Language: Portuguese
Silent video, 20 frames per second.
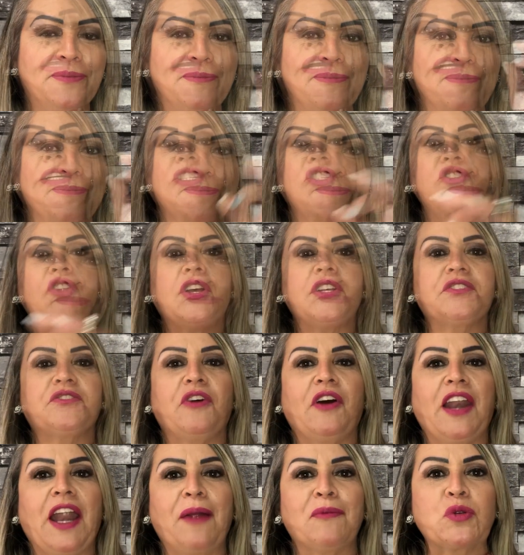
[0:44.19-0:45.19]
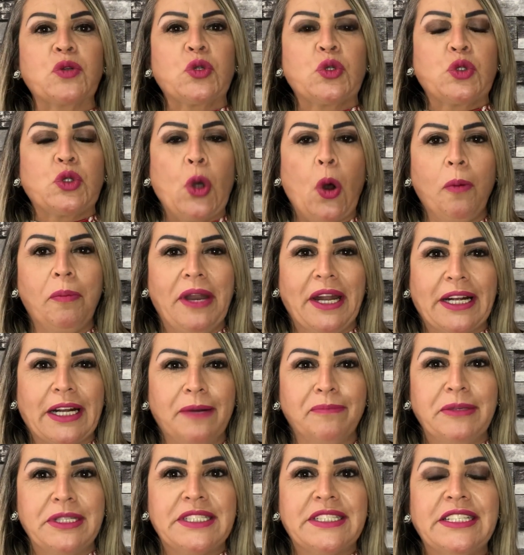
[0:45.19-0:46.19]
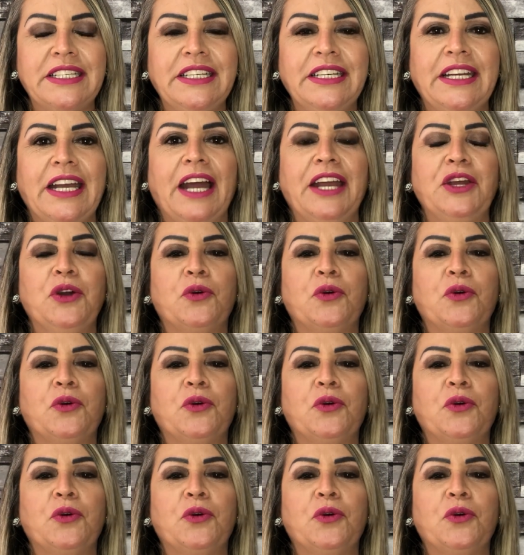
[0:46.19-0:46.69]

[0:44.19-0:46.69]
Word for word: Antes de nós falarmos sobre a camisinha,